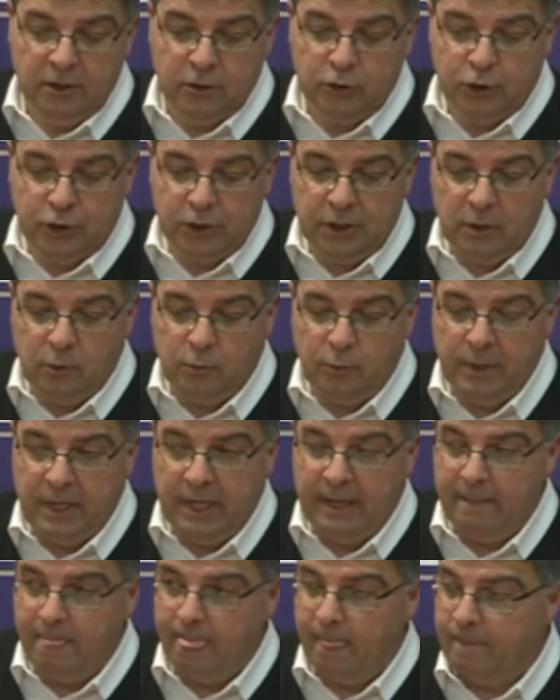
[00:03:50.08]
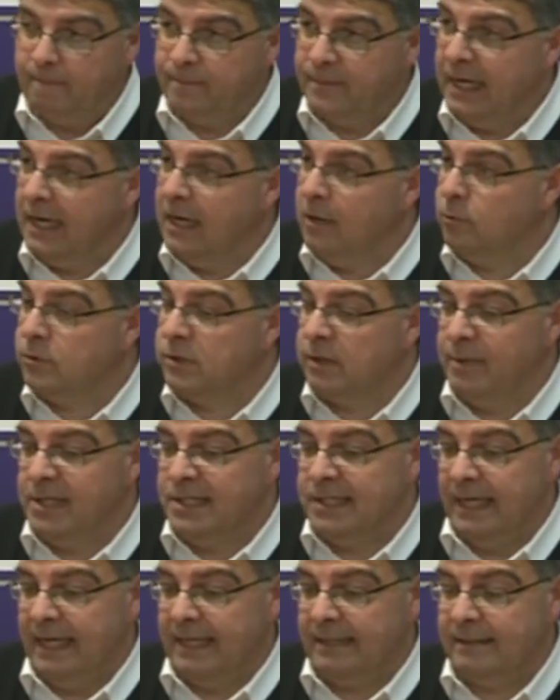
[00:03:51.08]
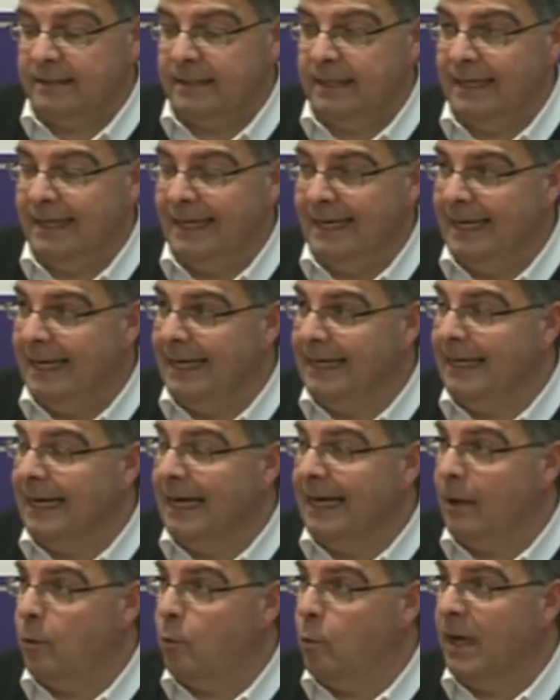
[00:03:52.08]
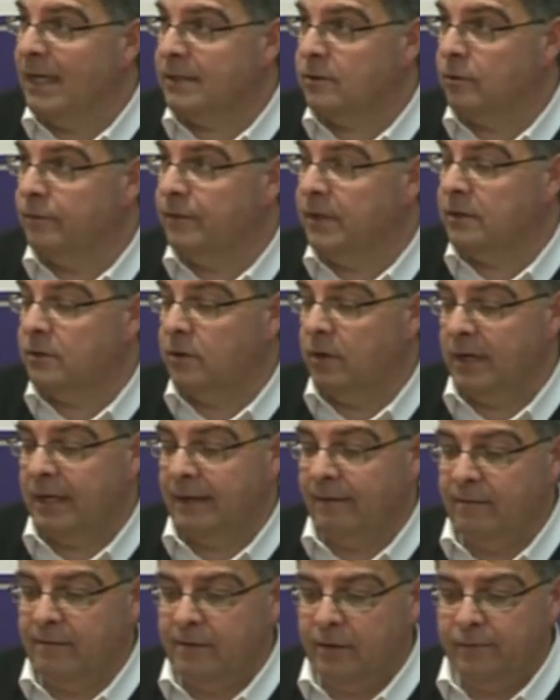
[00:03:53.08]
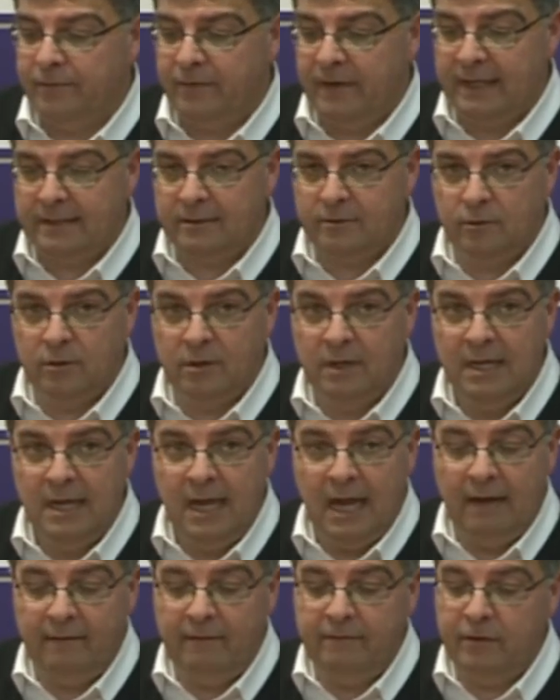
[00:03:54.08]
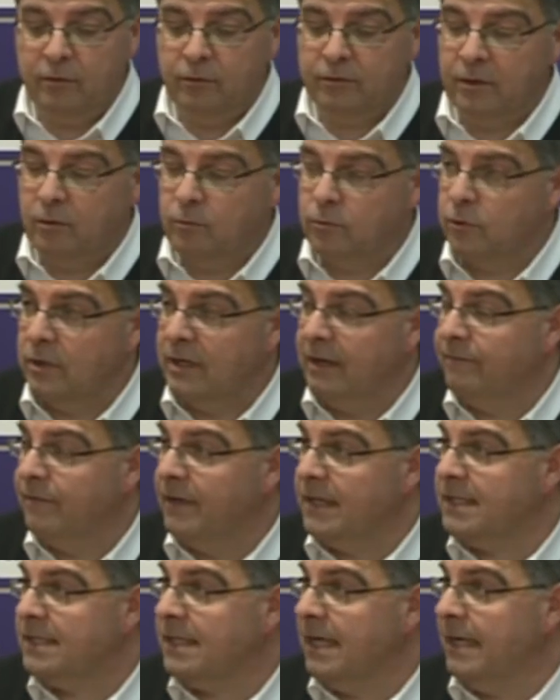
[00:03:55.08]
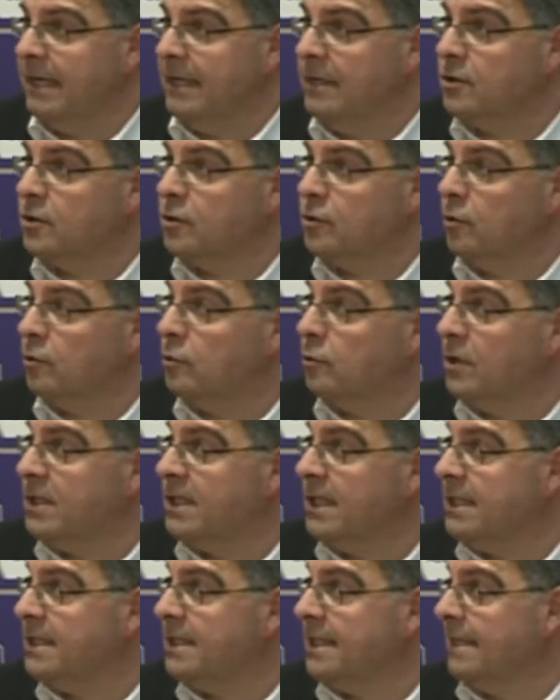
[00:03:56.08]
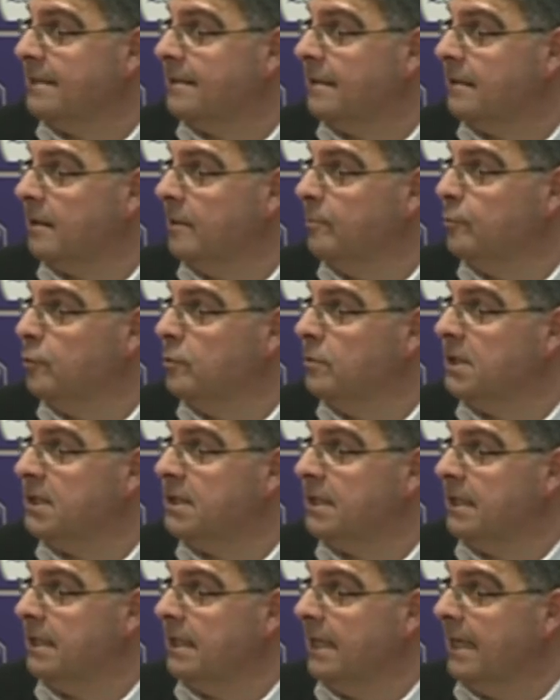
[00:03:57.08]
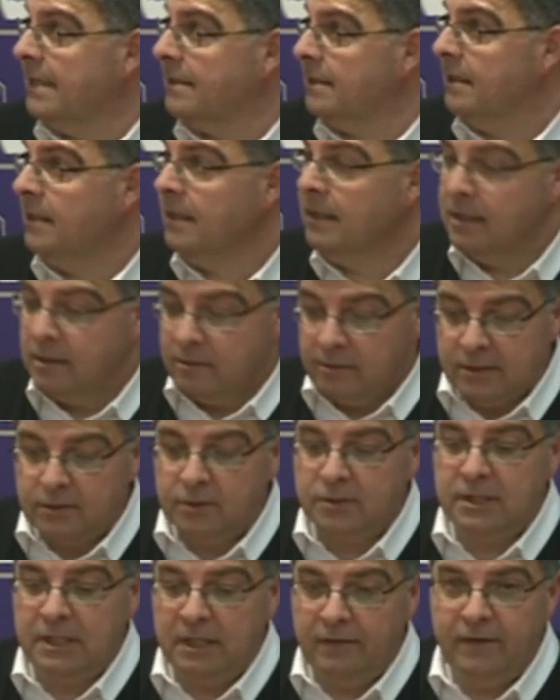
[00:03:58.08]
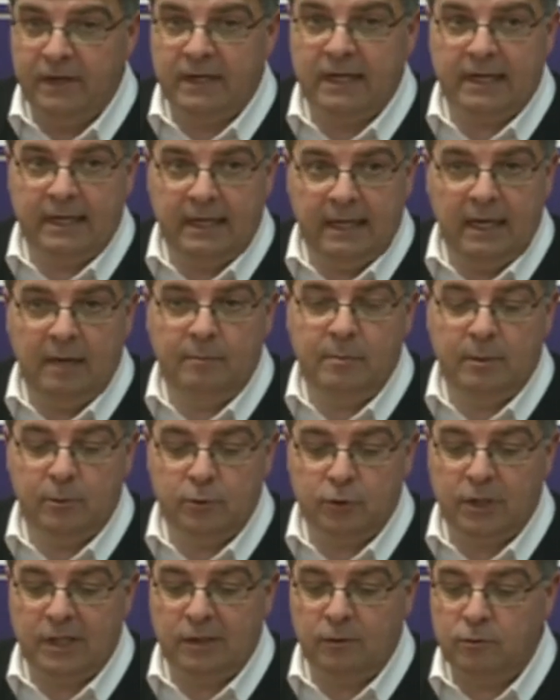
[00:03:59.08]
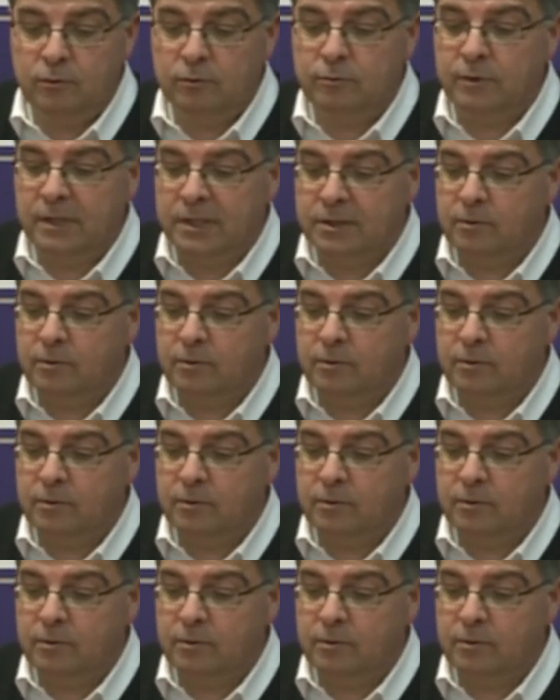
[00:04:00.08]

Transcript: 5 delle ultime 7 e nelle 4 vittorie che avevano fatto avevano tenuto gli avversari sotto i 63 punti segnati. Questo significa che abbiamo giocato contro una